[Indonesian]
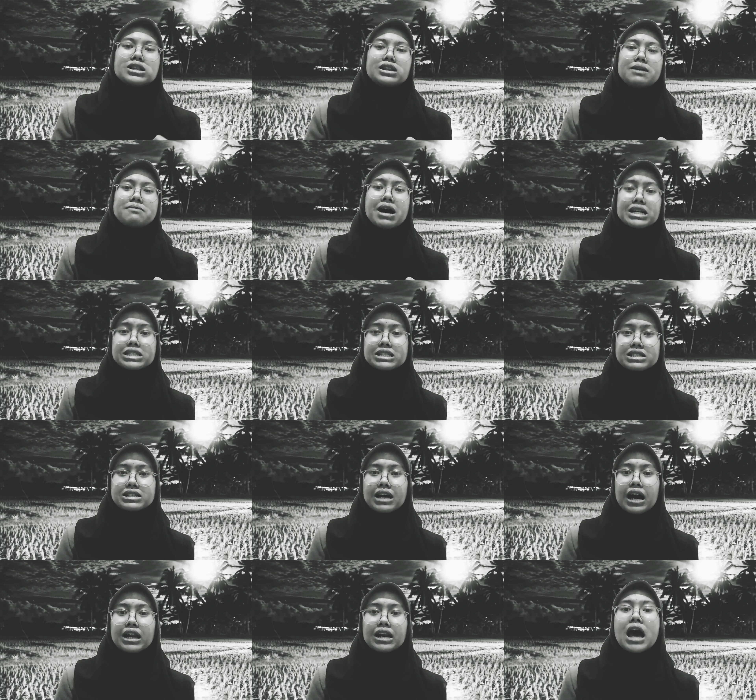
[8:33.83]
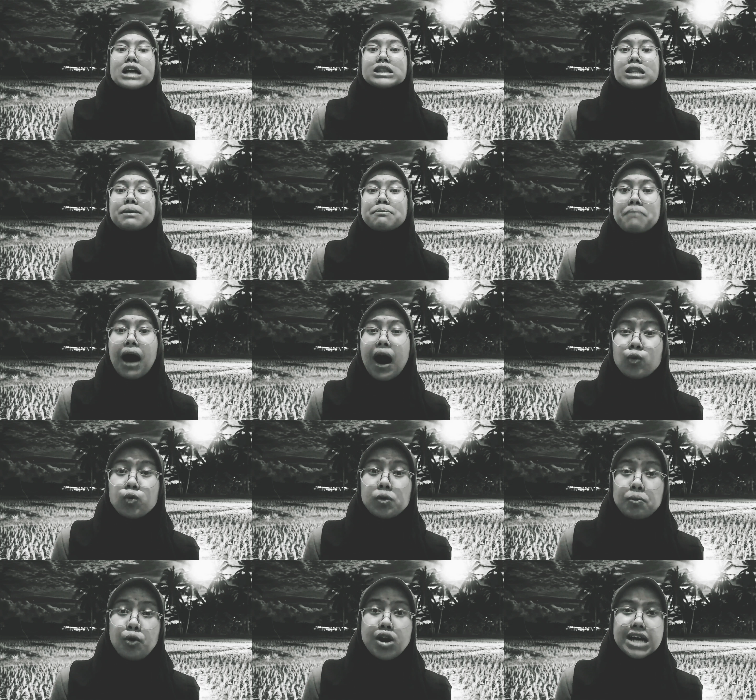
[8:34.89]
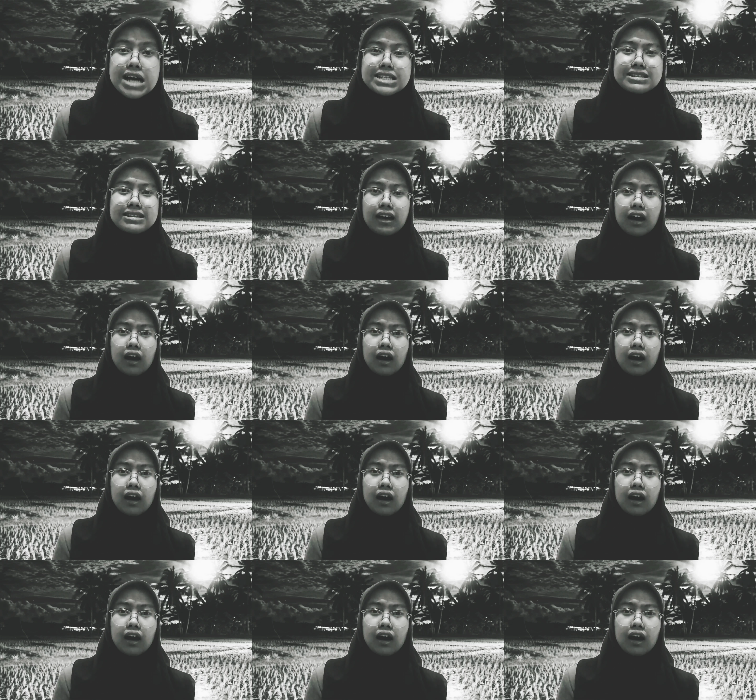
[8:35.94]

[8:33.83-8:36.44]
ti macan ti maung budas